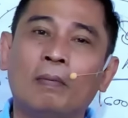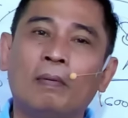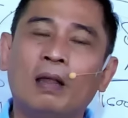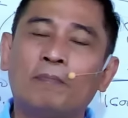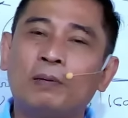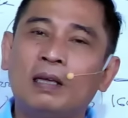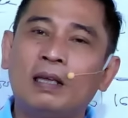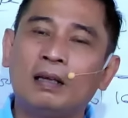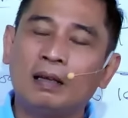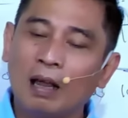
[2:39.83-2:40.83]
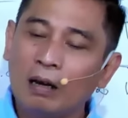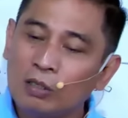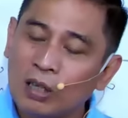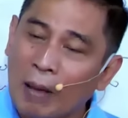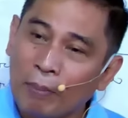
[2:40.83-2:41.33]
Lebih
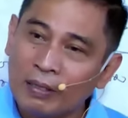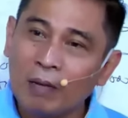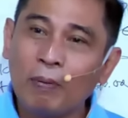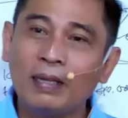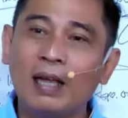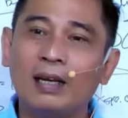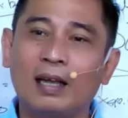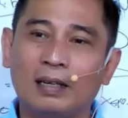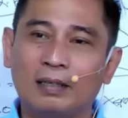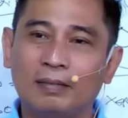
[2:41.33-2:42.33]
kan ampasnya banyak enggak?